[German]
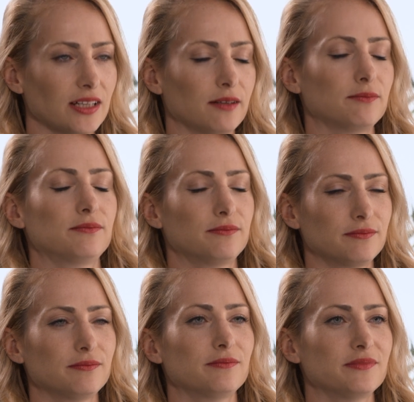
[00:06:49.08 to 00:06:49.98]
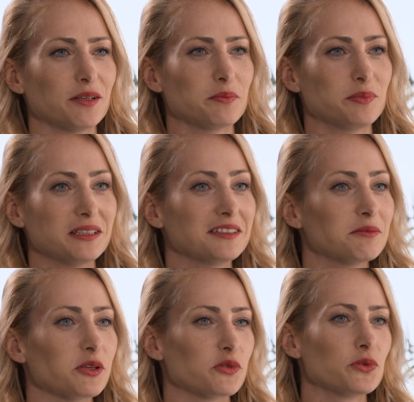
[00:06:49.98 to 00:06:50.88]
Ja, da bin
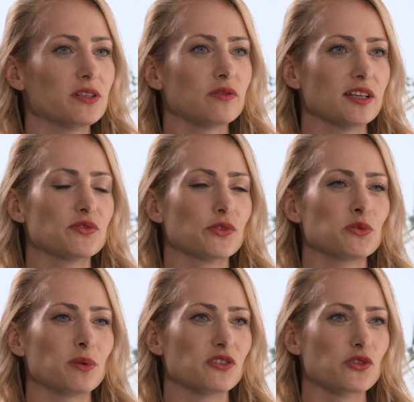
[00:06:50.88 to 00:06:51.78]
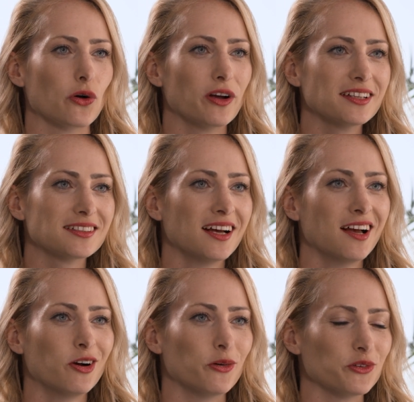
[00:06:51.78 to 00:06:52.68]
ich persönlich fest von überzeugt.
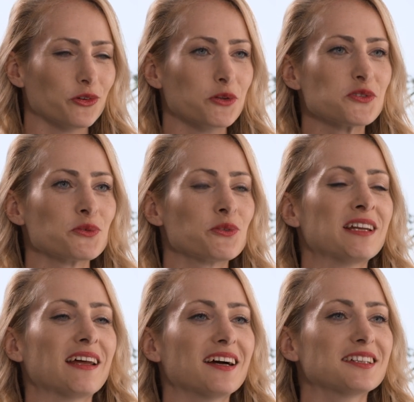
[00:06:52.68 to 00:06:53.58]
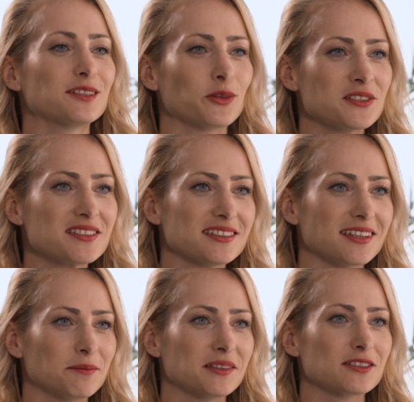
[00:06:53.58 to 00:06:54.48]
Und
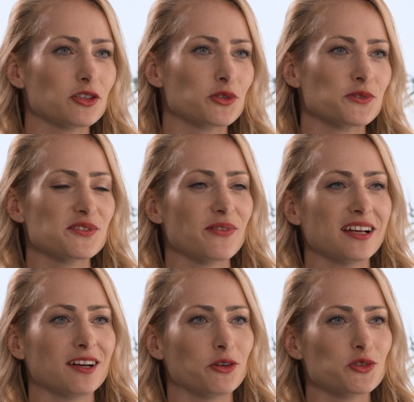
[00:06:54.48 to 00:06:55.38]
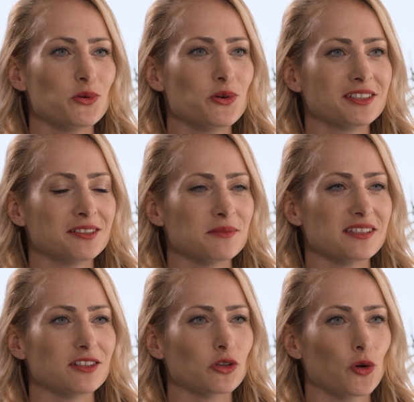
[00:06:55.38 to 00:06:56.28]
1998 haben das auch schon zwei Autoren in einem
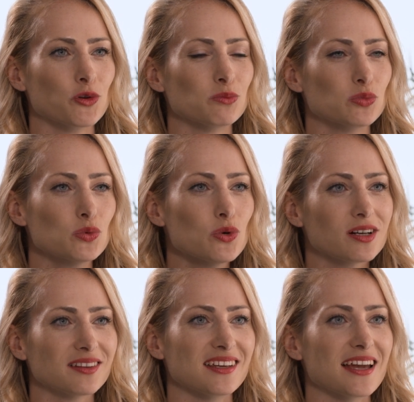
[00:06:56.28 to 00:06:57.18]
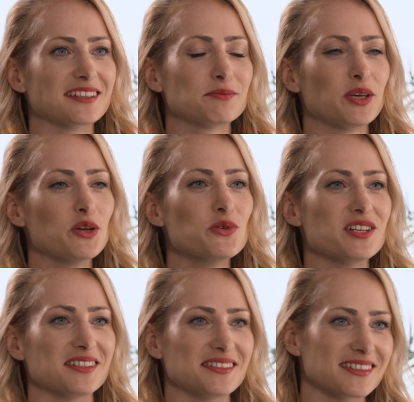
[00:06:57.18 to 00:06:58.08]
sehr tollen Buch The
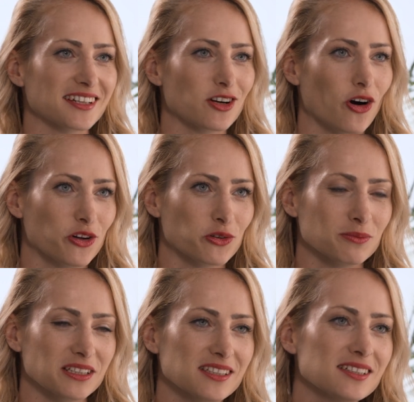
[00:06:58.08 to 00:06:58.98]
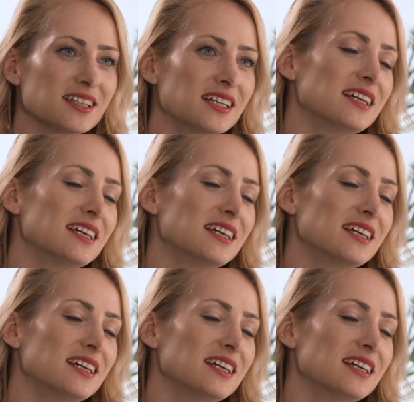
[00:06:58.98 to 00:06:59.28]
Experience Economy